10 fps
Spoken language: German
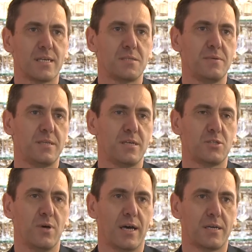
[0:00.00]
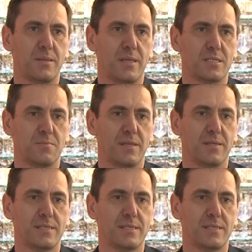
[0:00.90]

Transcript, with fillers: ganz wichtig zu achten, dass man